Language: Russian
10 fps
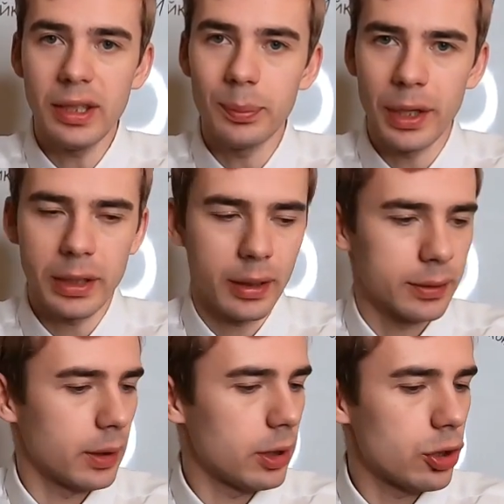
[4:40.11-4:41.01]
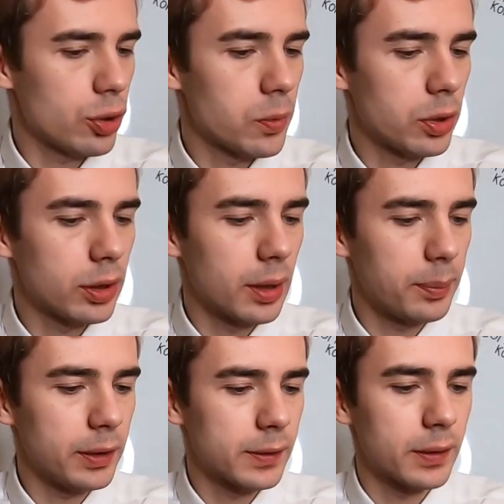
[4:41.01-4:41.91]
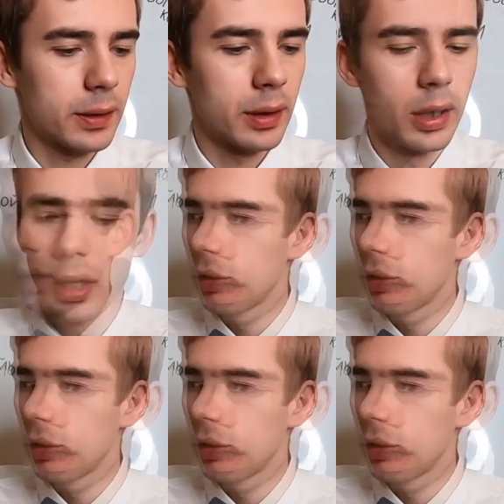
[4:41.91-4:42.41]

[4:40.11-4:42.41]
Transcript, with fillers: непонятно, ничего не написано.